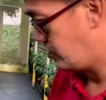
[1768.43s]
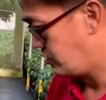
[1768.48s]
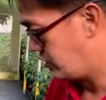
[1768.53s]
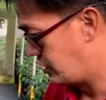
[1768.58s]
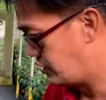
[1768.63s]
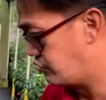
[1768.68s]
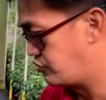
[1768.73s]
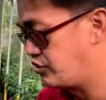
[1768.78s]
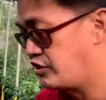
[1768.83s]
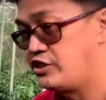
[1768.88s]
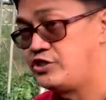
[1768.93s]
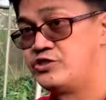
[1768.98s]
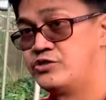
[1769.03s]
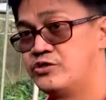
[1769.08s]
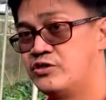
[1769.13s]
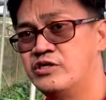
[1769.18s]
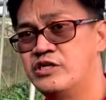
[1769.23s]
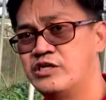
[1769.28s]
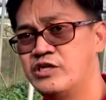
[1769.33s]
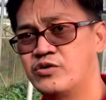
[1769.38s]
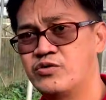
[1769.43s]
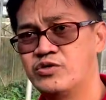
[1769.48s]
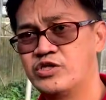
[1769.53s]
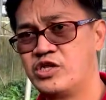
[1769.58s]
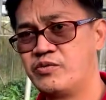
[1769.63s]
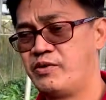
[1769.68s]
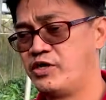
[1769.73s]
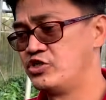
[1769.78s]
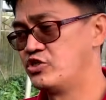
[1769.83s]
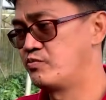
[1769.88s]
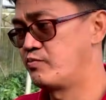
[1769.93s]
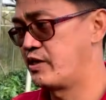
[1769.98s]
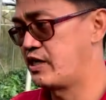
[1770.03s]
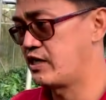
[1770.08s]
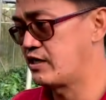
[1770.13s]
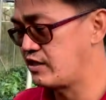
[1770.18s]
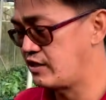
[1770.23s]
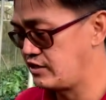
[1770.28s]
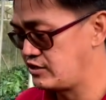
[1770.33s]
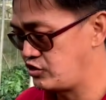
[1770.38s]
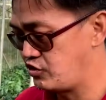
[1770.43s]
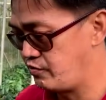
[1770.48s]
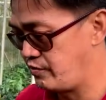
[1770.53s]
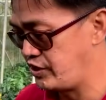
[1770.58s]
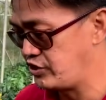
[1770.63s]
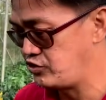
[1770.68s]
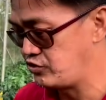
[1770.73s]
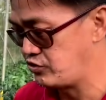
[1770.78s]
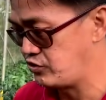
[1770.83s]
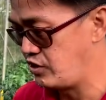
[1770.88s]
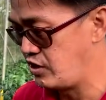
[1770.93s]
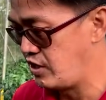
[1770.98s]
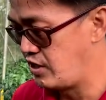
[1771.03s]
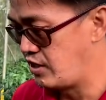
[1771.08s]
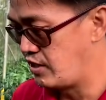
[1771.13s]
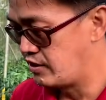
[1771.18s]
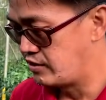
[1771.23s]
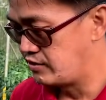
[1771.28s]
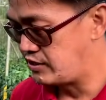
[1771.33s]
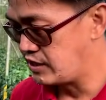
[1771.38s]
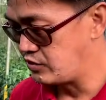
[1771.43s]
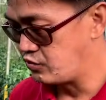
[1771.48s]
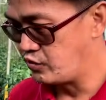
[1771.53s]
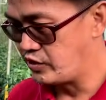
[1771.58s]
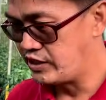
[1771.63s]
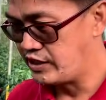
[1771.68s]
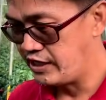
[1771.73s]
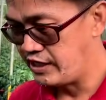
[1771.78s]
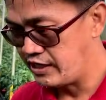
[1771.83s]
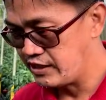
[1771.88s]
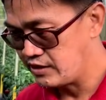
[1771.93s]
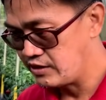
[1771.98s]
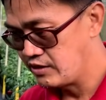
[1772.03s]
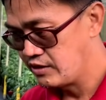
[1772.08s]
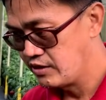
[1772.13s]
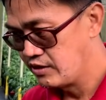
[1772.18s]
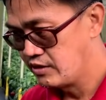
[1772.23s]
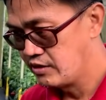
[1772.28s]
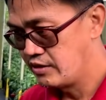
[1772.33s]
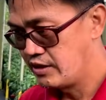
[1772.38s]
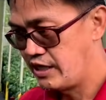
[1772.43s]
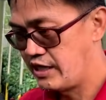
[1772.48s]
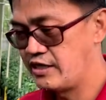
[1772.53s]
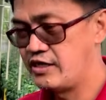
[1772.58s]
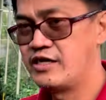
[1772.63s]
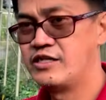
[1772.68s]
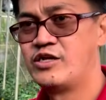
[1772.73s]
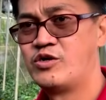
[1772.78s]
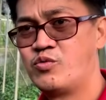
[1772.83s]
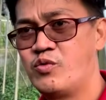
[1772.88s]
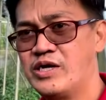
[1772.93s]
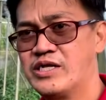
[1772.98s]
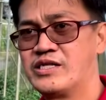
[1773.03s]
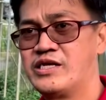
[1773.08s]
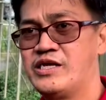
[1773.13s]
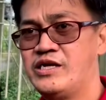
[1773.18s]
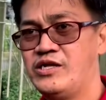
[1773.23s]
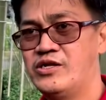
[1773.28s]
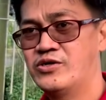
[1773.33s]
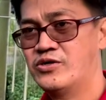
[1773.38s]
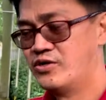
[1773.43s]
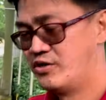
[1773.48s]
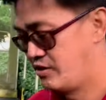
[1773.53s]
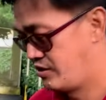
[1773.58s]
the nutrition and the cultivation practice to make sure that we get another 1 kilo